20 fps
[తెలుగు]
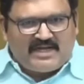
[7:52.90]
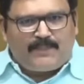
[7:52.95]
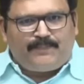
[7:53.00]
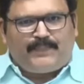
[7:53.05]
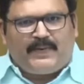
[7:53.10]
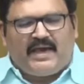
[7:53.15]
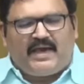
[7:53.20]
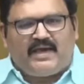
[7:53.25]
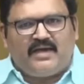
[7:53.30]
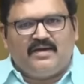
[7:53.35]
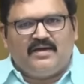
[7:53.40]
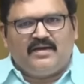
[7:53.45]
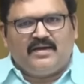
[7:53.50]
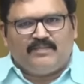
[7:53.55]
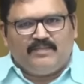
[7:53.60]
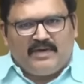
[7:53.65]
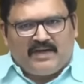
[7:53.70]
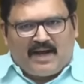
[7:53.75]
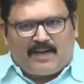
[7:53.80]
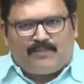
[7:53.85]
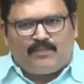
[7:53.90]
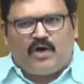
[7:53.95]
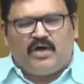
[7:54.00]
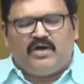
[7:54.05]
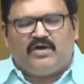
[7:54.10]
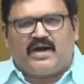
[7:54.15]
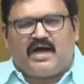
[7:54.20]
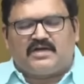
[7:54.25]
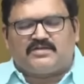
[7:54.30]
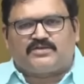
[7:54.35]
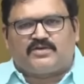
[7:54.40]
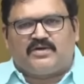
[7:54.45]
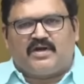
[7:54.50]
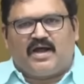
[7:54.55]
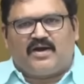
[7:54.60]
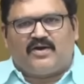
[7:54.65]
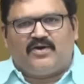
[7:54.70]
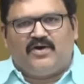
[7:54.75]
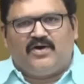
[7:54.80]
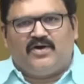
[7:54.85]
ఎవడికి చెప్పి మీరు ఎంఓయూ
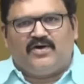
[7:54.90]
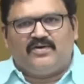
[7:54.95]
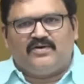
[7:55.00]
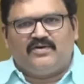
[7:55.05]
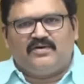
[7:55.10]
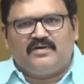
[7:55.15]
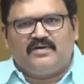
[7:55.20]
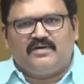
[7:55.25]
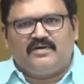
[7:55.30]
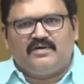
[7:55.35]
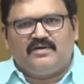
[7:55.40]
రాసుకున్నారు